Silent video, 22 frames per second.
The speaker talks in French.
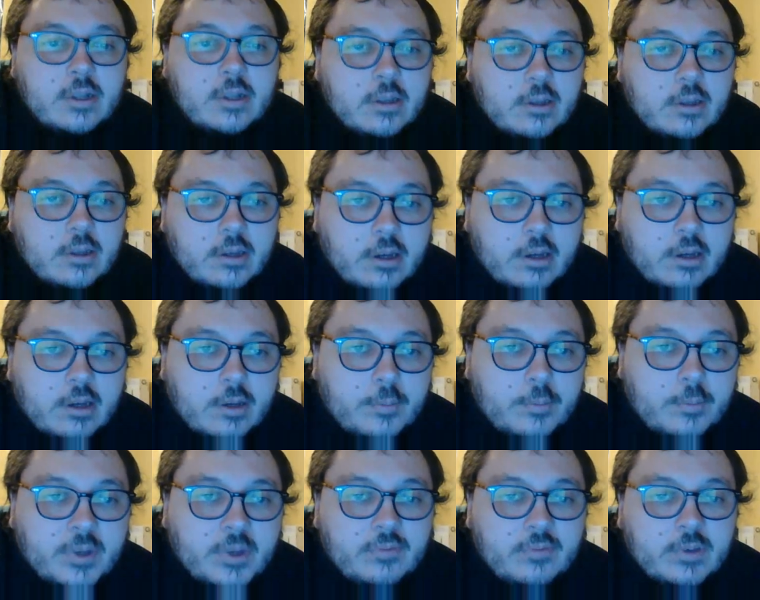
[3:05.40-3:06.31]
euh,
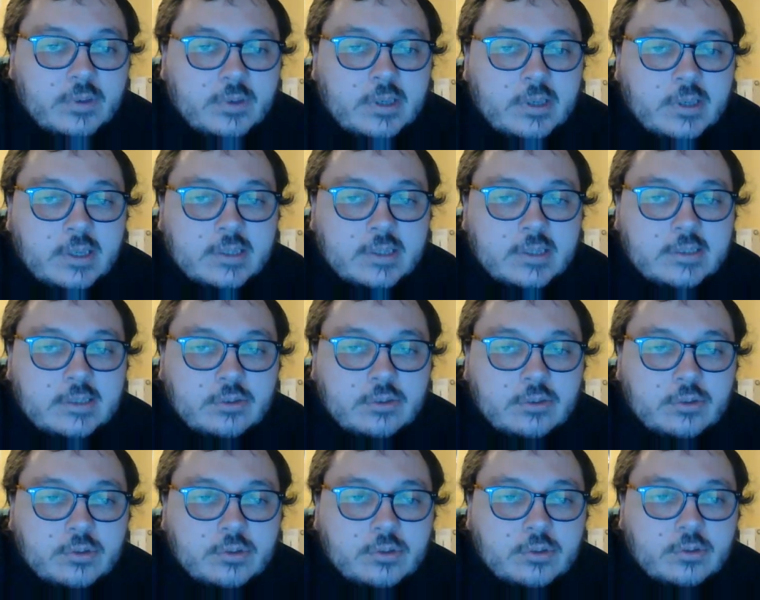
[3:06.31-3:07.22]
Palfi qui essaie
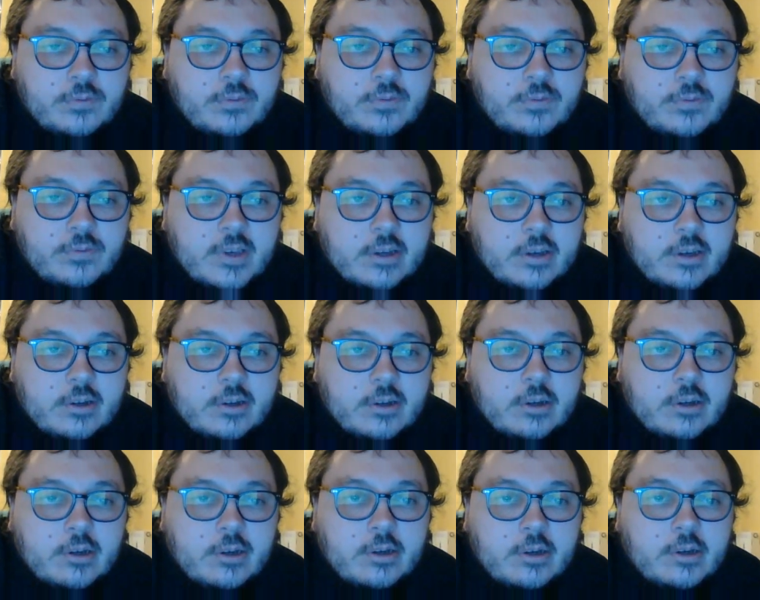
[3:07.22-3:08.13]
de, faire
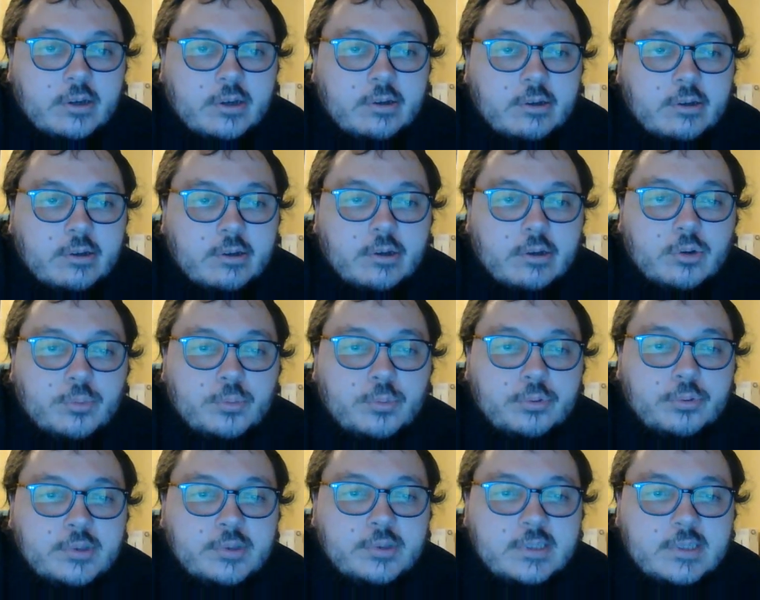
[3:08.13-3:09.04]
euh, le
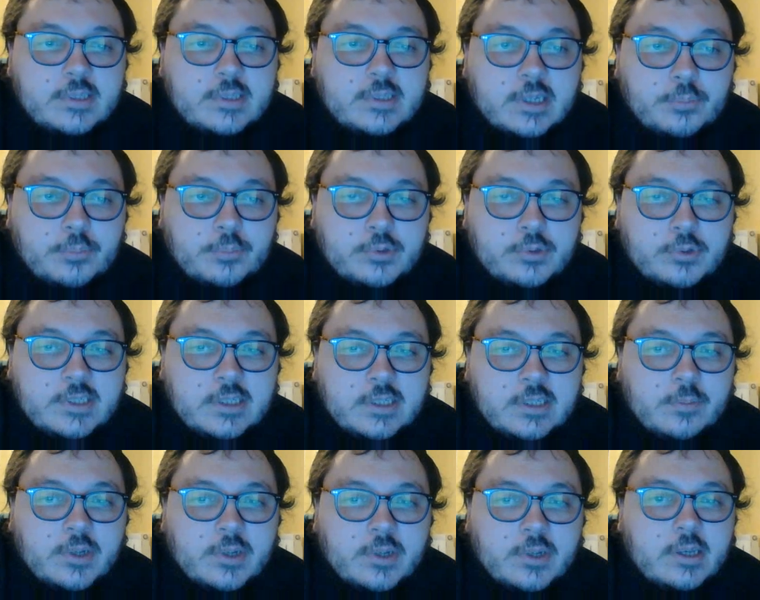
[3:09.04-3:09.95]
plus discret
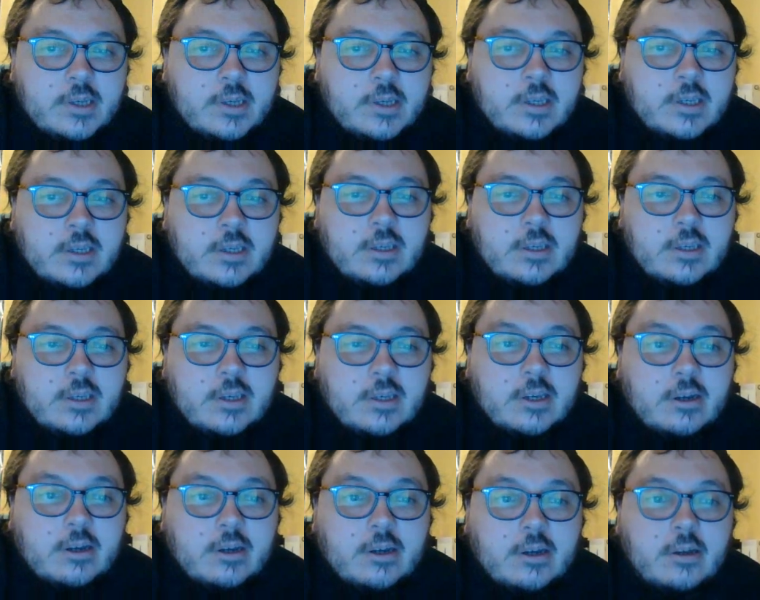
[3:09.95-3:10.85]
possible et qui
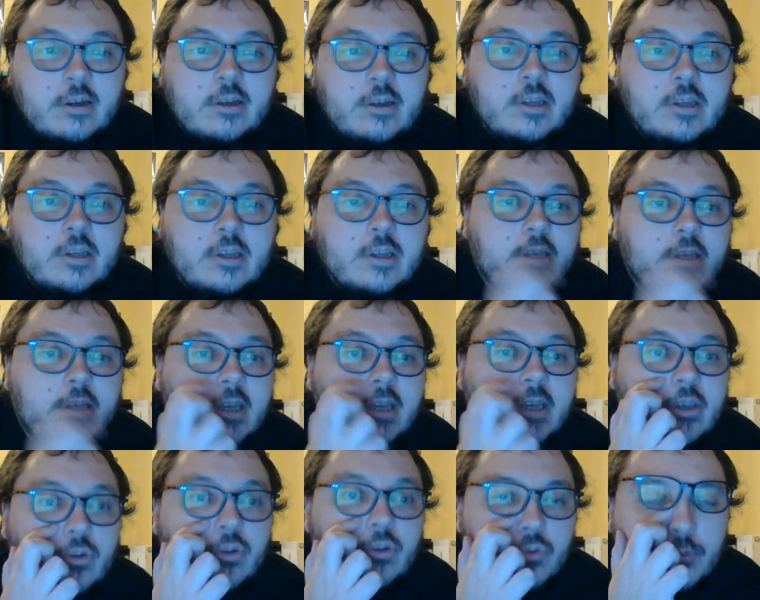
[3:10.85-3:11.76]
euh,
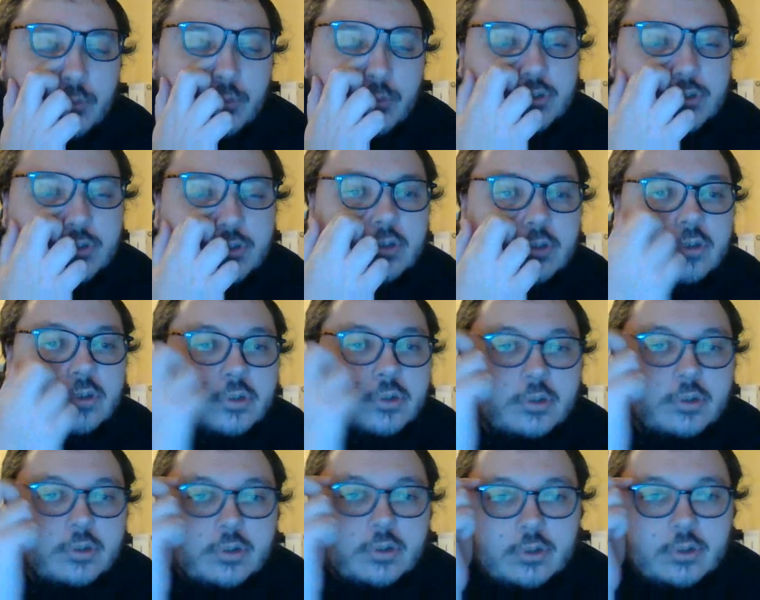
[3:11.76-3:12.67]
qui lui montre
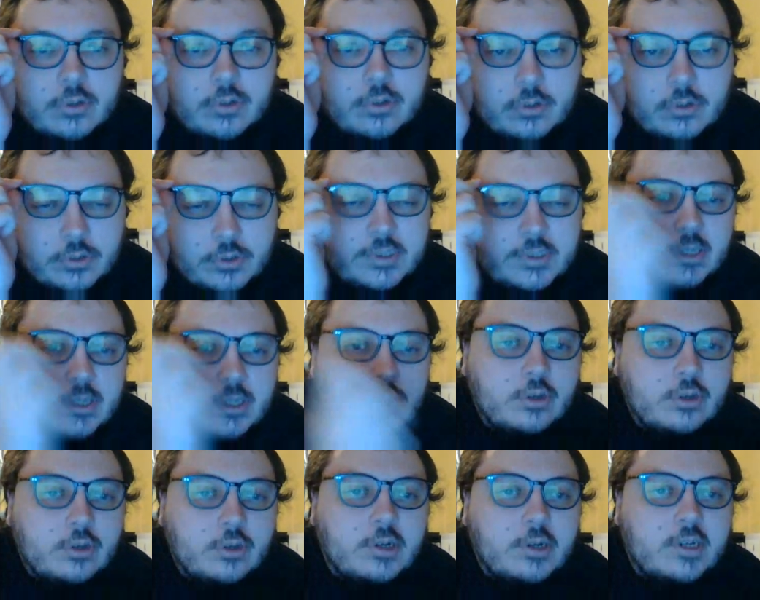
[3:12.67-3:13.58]
que que The
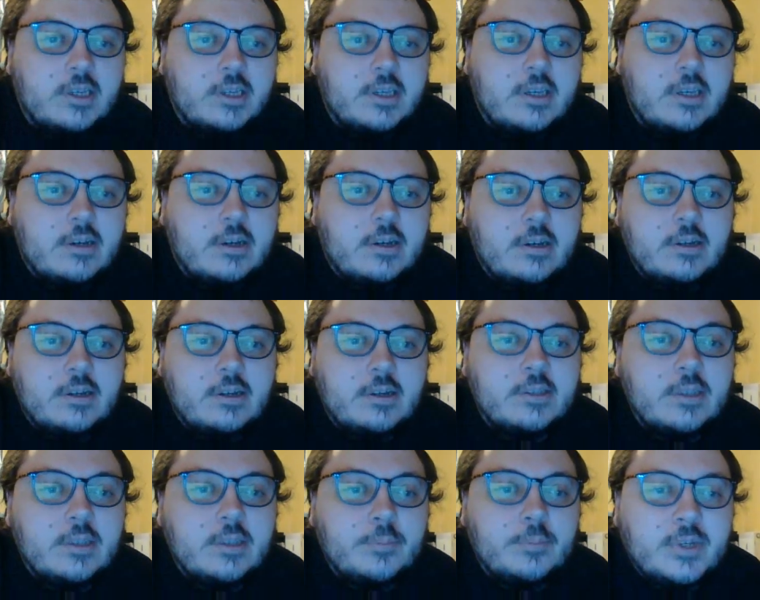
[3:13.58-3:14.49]
Circle euh,
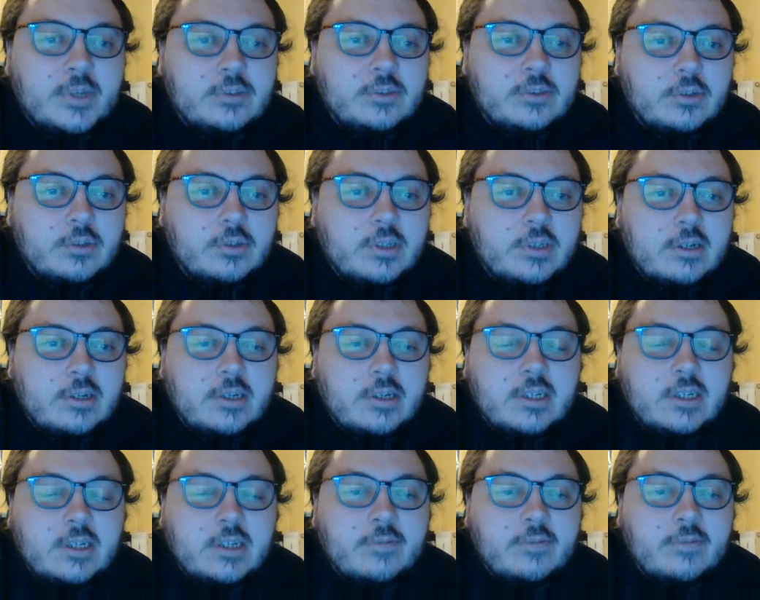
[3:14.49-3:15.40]
n'est pas ce qu'il
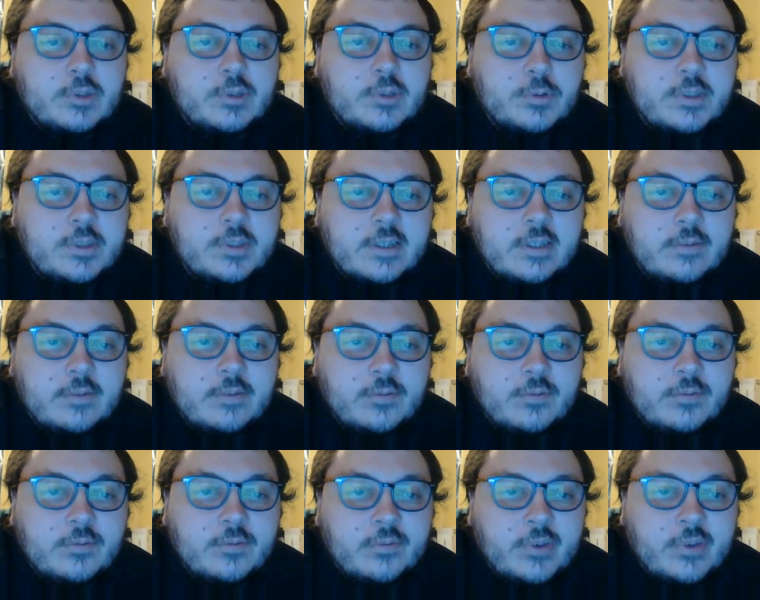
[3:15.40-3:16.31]
avait souhaité
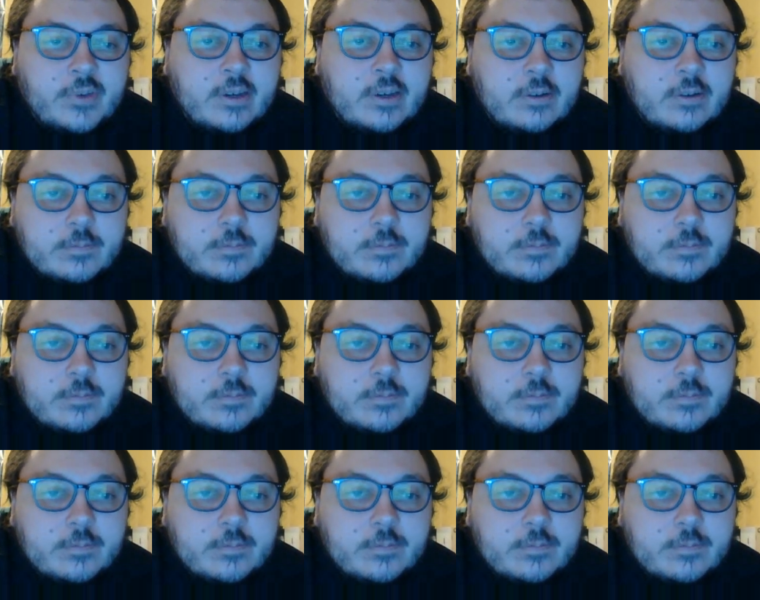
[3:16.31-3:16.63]
faire.